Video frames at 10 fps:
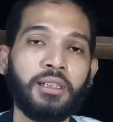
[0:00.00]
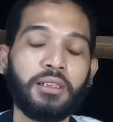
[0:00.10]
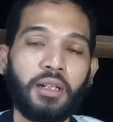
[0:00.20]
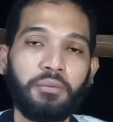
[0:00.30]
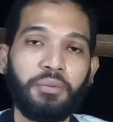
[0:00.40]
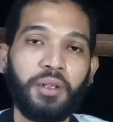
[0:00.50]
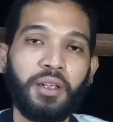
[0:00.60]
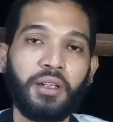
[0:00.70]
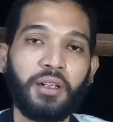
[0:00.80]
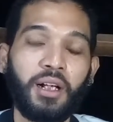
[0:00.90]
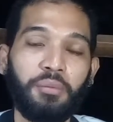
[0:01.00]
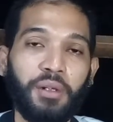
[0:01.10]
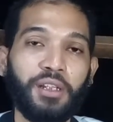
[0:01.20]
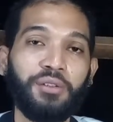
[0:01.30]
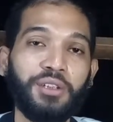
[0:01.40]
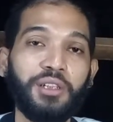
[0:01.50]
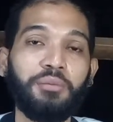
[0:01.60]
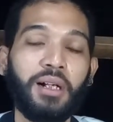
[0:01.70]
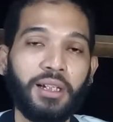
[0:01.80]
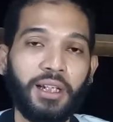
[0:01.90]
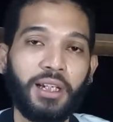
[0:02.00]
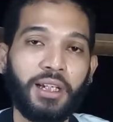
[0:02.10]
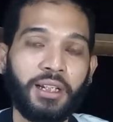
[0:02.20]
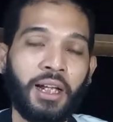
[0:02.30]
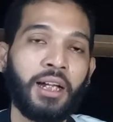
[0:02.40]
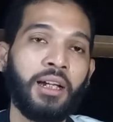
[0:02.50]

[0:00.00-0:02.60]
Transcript: sampai kapal itu jadi bangke nah